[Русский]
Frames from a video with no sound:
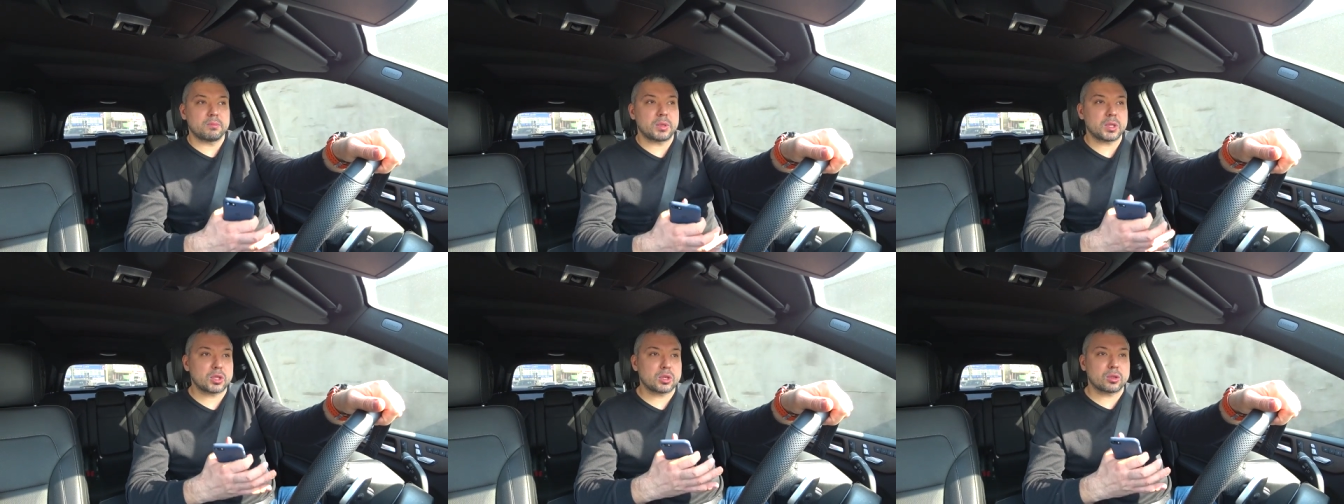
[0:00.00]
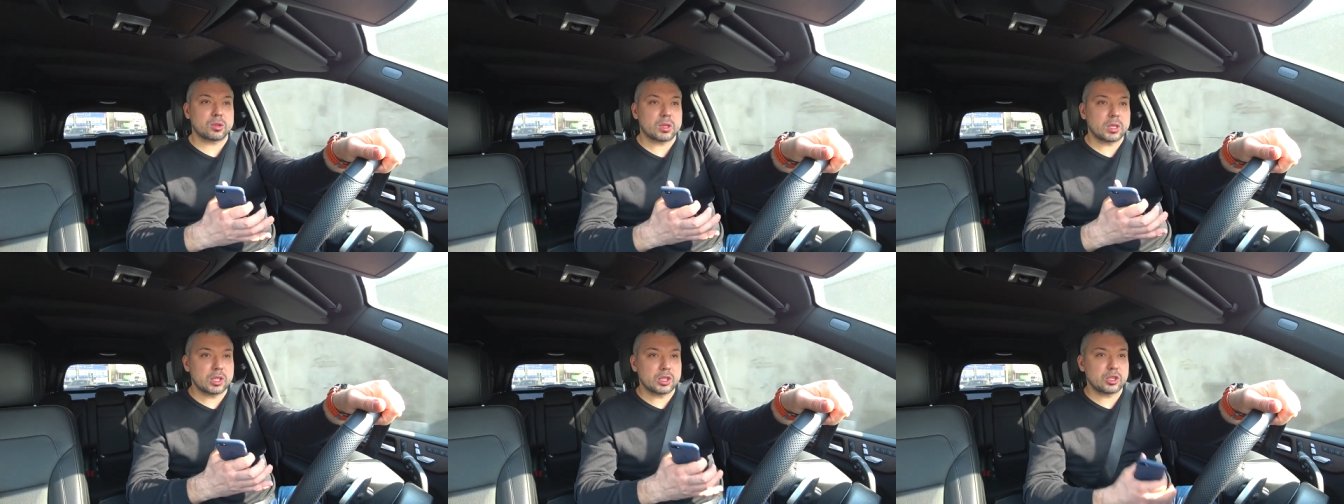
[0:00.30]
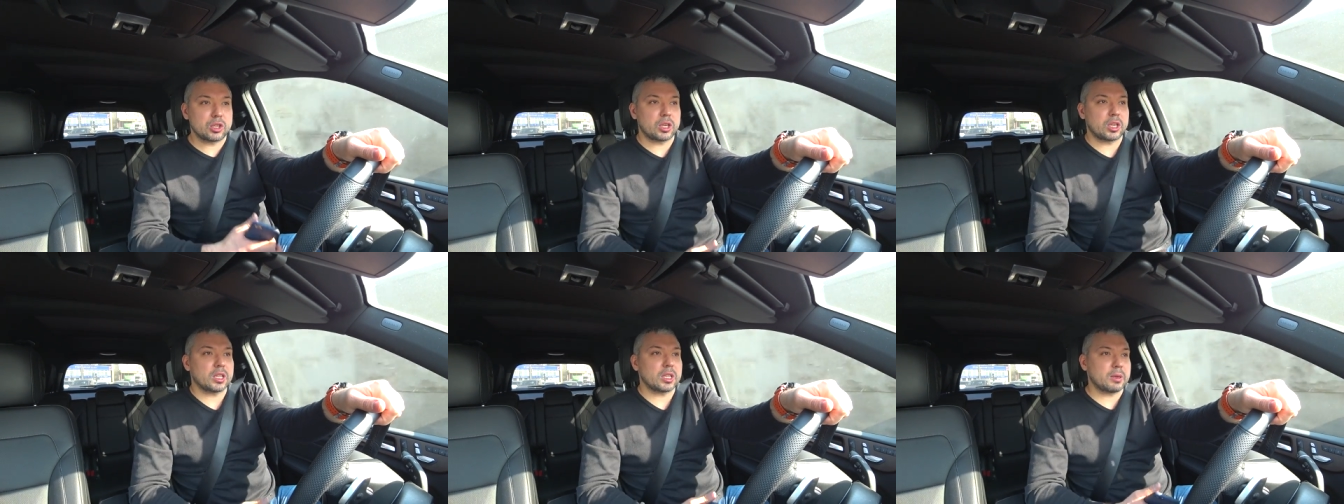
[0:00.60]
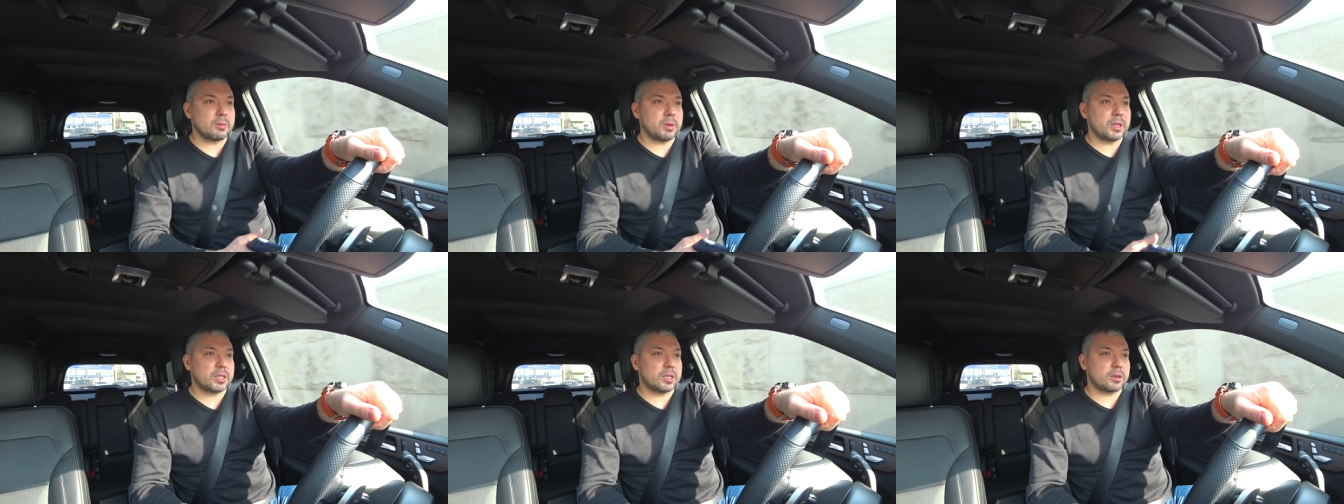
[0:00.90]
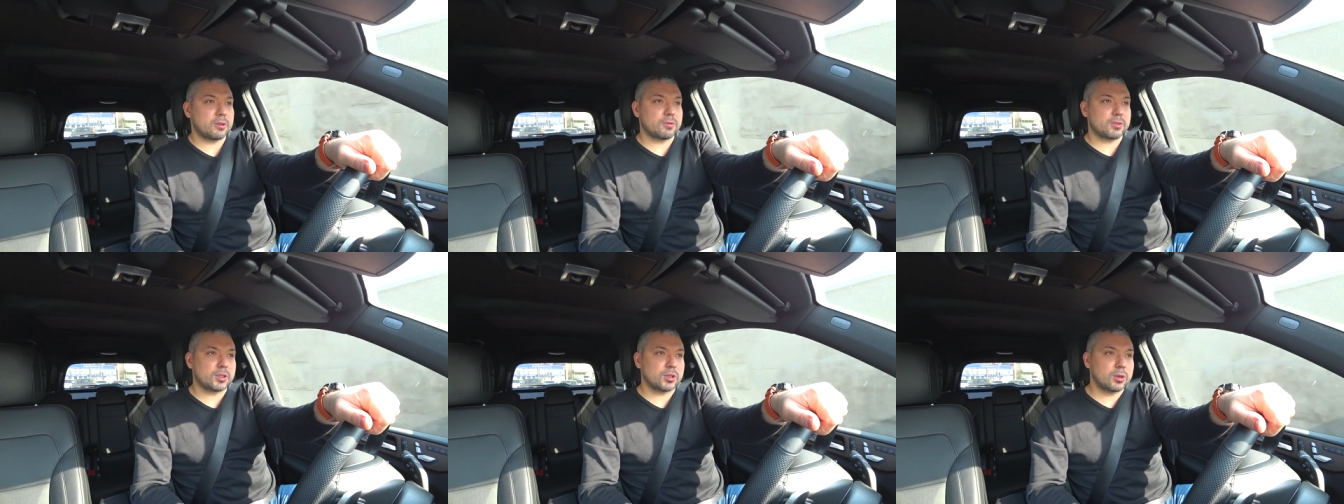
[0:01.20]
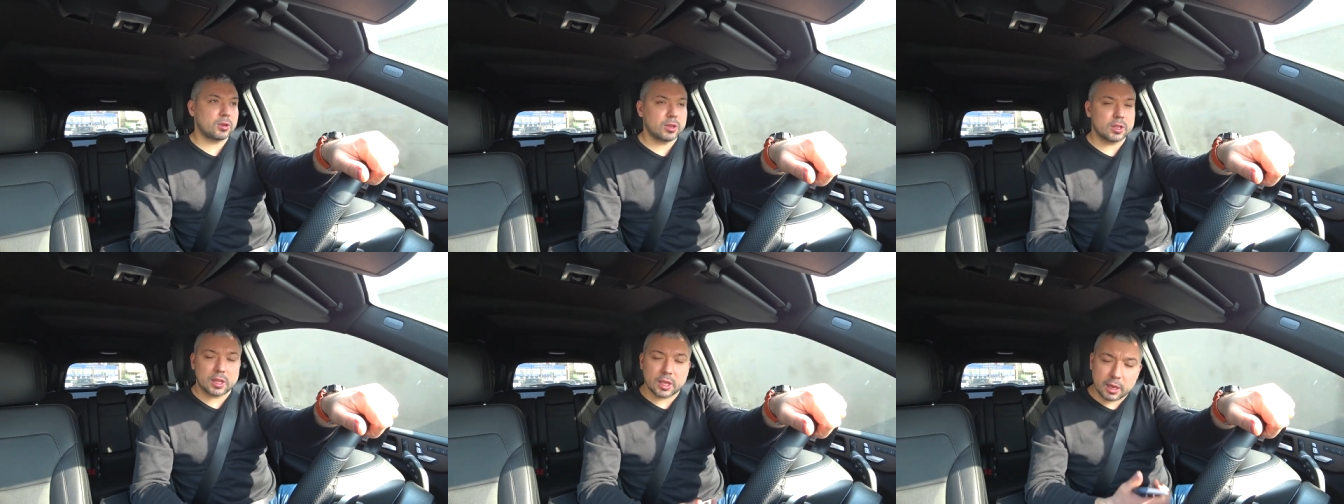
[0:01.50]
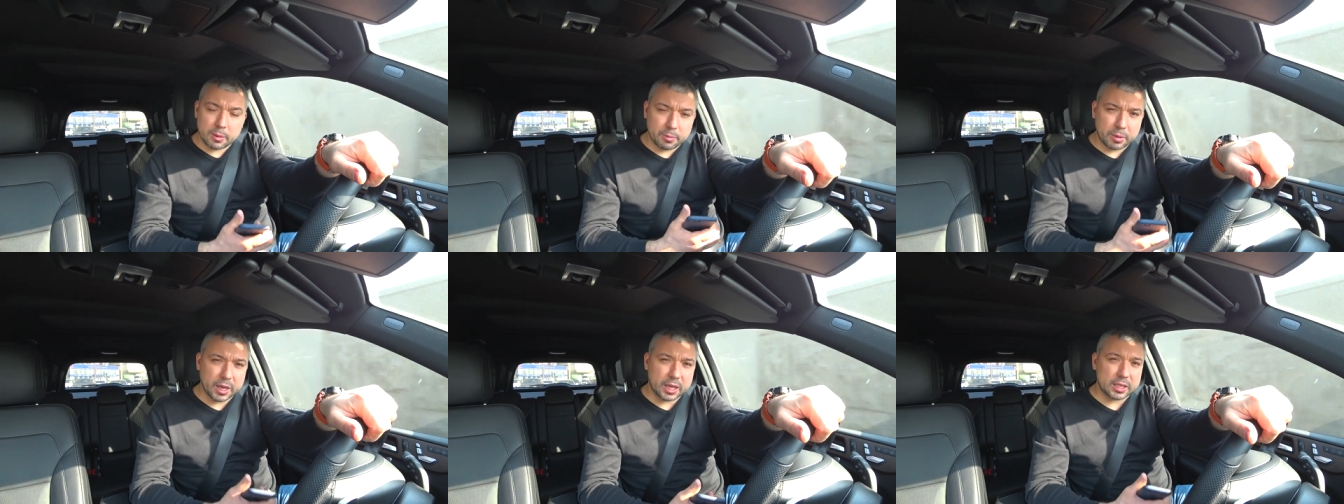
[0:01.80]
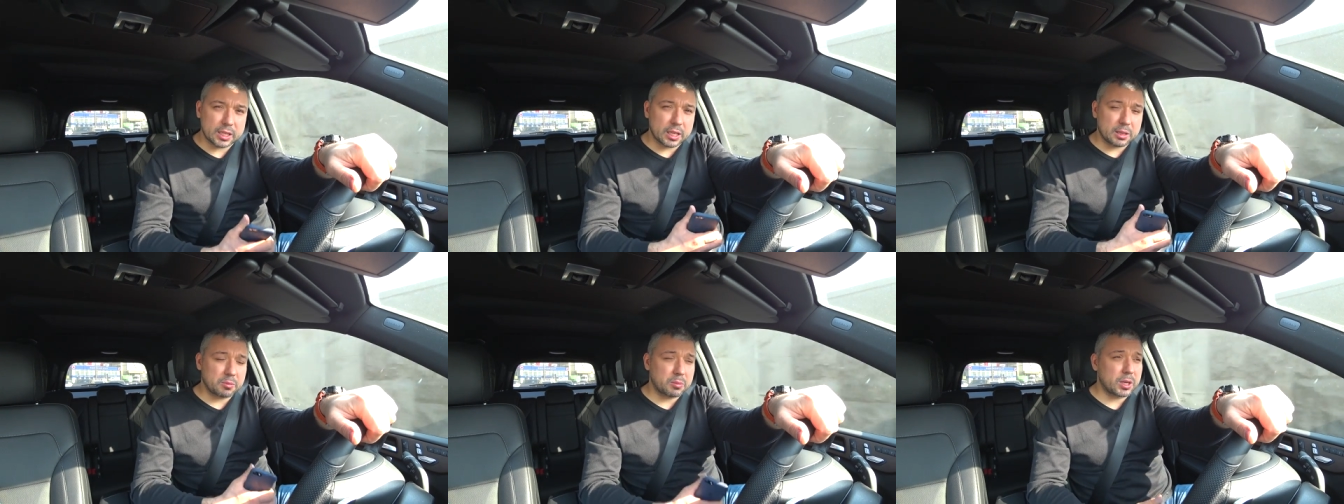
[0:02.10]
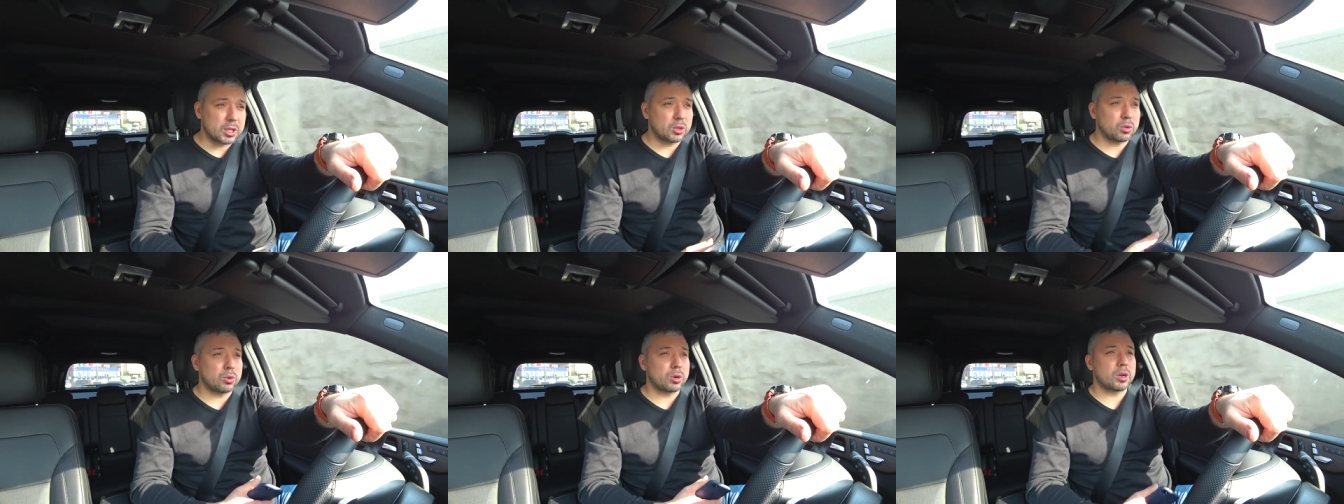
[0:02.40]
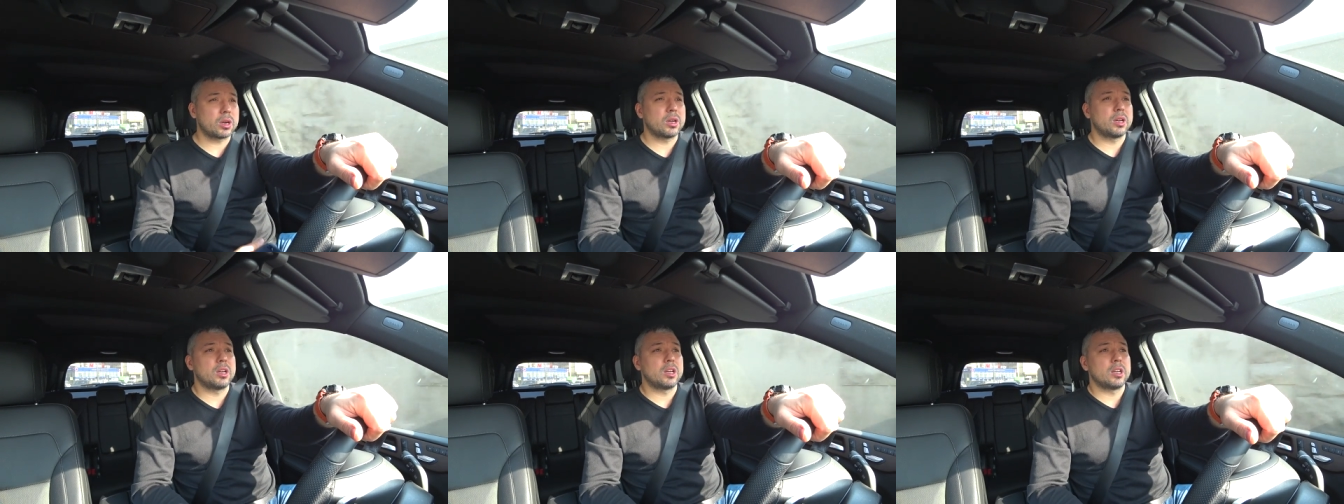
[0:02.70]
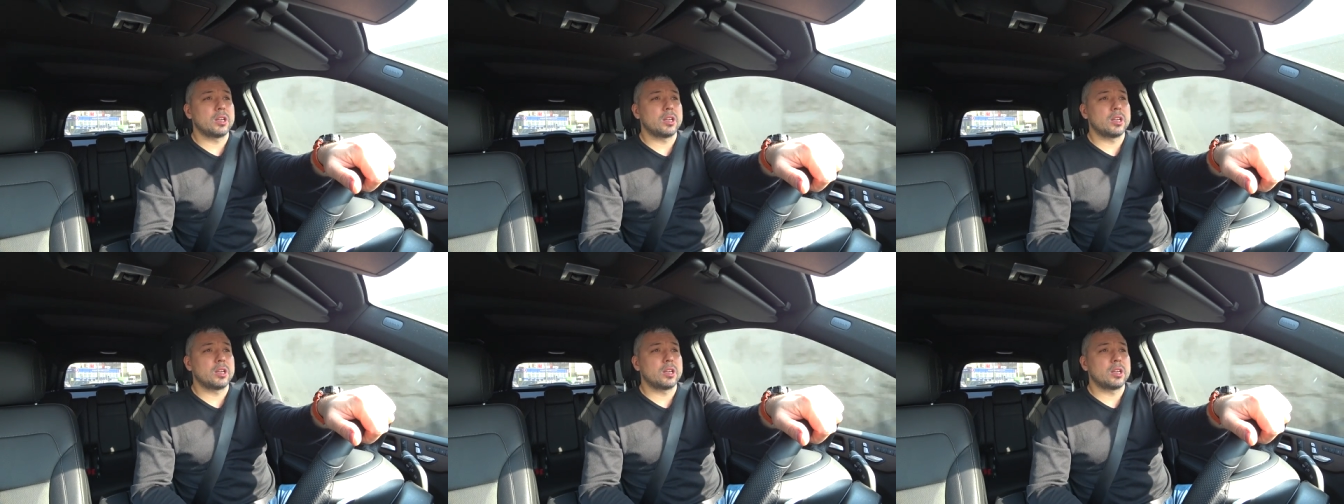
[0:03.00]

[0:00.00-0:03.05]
500 тысяч километров стоит обкатать мотор